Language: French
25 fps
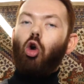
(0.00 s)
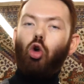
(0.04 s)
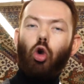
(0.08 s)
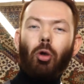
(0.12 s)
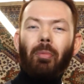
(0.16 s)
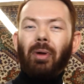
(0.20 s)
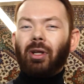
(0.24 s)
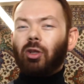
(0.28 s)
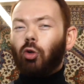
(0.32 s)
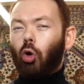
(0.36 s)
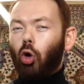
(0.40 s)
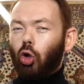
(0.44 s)
Le
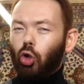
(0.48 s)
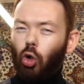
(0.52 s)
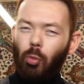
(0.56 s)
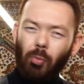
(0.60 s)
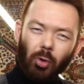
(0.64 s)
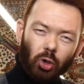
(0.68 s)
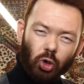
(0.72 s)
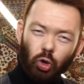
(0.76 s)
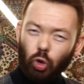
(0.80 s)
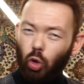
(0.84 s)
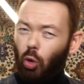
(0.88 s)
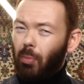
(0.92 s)
métro de
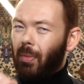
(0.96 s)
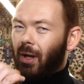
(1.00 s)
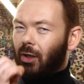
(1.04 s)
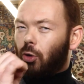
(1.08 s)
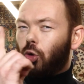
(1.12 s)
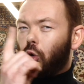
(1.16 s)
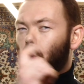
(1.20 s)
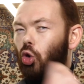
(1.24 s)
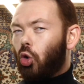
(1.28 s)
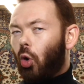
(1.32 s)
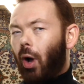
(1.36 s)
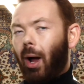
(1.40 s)
Moscou m'a
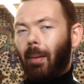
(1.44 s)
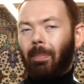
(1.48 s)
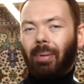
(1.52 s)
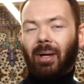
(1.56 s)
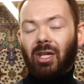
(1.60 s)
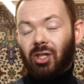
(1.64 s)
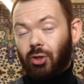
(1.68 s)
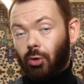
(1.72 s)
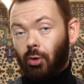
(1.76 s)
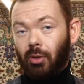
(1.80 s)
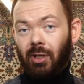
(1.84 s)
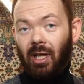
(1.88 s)
toujours
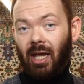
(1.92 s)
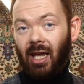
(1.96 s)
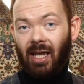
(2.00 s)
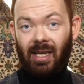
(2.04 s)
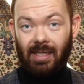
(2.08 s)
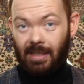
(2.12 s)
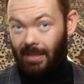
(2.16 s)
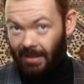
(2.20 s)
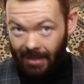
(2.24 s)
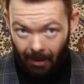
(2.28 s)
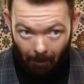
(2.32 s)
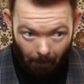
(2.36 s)
impressionné.
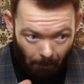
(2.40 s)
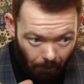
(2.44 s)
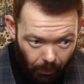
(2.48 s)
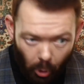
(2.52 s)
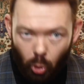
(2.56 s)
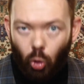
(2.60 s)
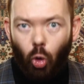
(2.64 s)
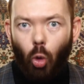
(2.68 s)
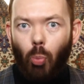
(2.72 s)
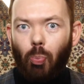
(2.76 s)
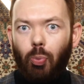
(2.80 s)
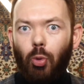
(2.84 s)
C'est
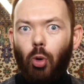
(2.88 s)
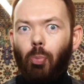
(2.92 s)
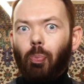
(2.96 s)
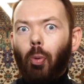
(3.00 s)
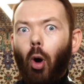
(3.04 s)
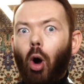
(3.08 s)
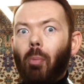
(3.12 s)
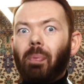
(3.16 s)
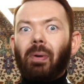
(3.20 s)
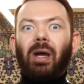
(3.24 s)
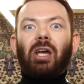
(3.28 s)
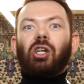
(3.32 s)
beaucoup plus
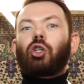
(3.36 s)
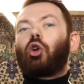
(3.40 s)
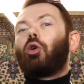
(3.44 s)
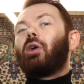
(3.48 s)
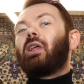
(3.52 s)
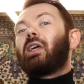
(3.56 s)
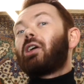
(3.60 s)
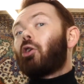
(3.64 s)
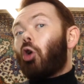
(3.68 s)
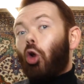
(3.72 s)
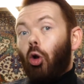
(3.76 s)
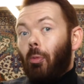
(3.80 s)
propre et
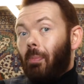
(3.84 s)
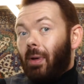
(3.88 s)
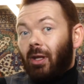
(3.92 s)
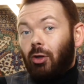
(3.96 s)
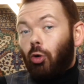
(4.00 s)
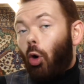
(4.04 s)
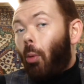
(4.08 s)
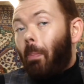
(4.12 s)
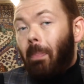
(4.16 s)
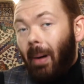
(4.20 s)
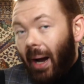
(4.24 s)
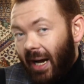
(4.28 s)
joli que le
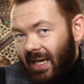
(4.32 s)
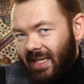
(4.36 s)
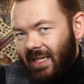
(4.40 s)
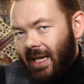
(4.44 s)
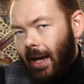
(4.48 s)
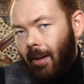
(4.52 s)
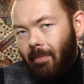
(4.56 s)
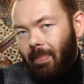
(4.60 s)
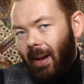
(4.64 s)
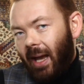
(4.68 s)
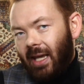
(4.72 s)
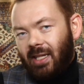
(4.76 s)
métro
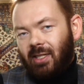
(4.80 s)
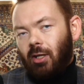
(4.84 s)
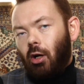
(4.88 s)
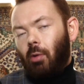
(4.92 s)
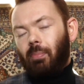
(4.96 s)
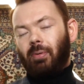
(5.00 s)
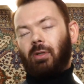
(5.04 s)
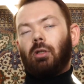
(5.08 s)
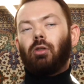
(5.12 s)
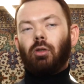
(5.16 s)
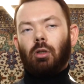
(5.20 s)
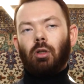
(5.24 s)
parisien par
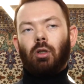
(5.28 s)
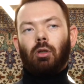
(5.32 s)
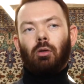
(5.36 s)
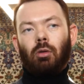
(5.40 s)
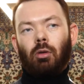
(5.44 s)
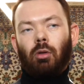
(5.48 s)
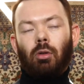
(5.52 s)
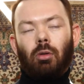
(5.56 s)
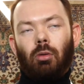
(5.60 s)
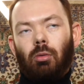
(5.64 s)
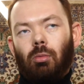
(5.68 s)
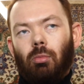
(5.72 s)
exemple.
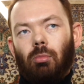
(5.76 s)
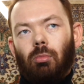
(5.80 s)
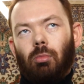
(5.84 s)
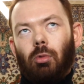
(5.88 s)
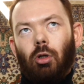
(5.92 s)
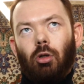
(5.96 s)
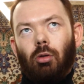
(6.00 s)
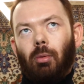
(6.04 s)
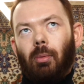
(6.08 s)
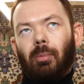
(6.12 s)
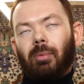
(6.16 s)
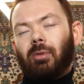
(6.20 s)

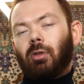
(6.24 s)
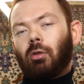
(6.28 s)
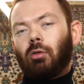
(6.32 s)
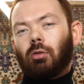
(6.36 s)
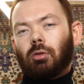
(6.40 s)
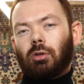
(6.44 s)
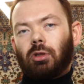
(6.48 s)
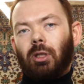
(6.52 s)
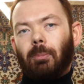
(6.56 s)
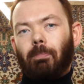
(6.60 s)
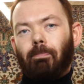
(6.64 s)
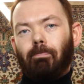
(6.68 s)
En même
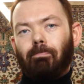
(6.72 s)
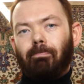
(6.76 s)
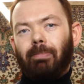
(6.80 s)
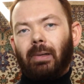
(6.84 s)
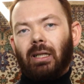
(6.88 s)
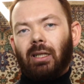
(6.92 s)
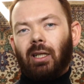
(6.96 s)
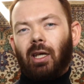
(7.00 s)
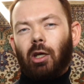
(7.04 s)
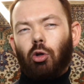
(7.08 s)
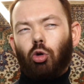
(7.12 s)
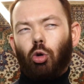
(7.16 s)
temps, c'est
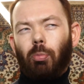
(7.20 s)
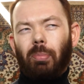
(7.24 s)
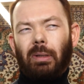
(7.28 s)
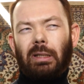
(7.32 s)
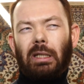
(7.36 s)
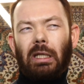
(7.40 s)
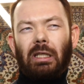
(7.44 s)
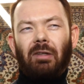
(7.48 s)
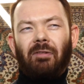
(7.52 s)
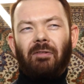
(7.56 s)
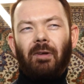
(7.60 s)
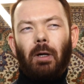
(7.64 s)
pas très
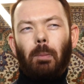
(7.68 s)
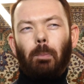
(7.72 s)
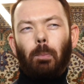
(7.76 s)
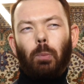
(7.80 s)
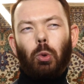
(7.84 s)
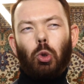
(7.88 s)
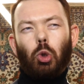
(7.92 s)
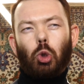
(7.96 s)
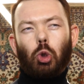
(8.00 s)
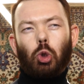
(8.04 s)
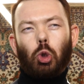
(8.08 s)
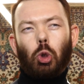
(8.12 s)
compliqué de faire
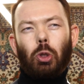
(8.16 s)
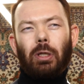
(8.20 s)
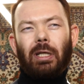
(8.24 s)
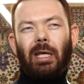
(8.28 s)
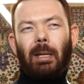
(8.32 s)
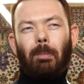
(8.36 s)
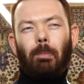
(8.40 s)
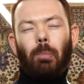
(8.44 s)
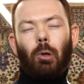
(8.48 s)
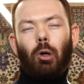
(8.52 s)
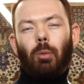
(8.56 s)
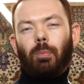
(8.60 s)
plus joli
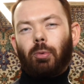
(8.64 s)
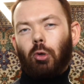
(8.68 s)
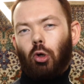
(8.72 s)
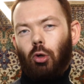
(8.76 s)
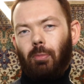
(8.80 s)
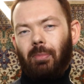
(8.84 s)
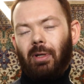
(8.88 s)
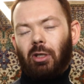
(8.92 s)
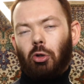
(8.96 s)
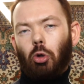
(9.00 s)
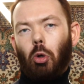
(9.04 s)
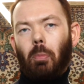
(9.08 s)
et propre que
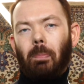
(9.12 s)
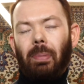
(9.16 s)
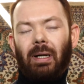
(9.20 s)
le métro